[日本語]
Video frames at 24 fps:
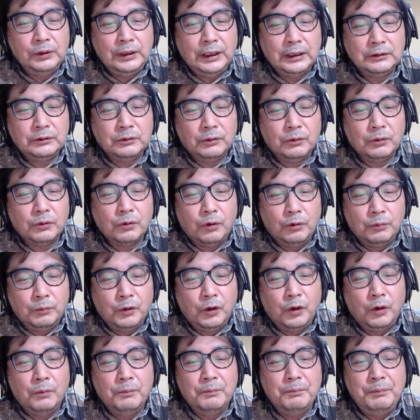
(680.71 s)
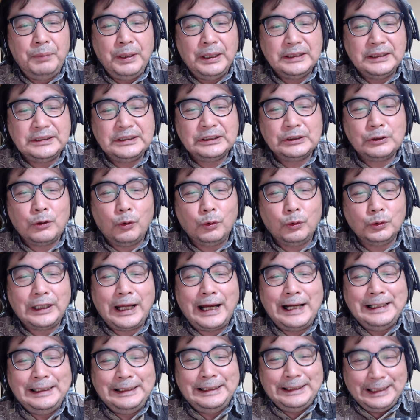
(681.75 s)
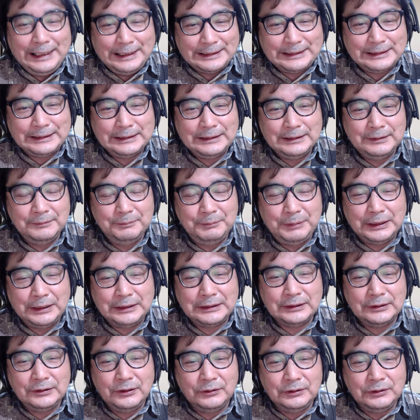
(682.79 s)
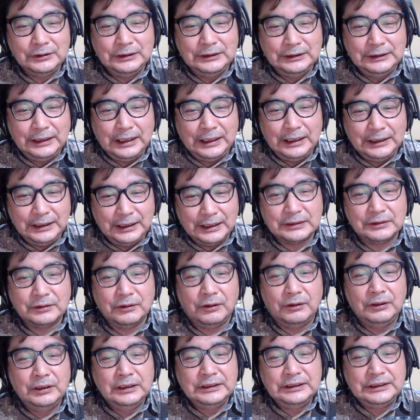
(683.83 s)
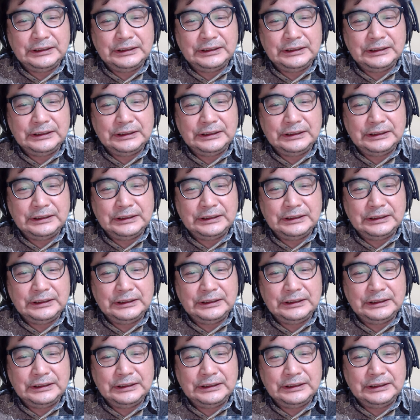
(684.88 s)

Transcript: 親と子も別個体です。別の人間ですと。